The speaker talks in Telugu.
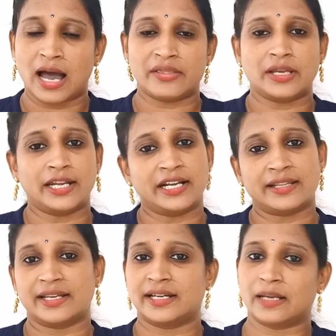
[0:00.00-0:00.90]
అది
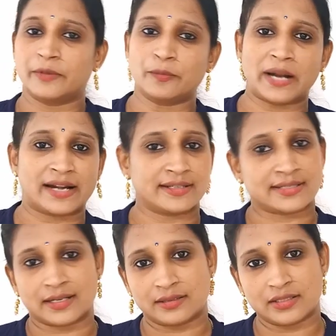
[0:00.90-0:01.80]
ఇంటి దగ్గరే మీరు
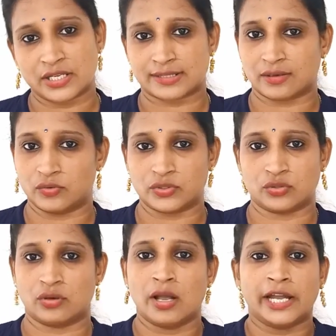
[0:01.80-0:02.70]
ప్రాక్టీస్ అనేది
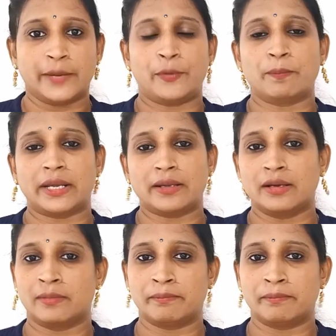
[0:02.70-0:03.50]
చేసుకోవచ్చు ఇప్పుడు మరి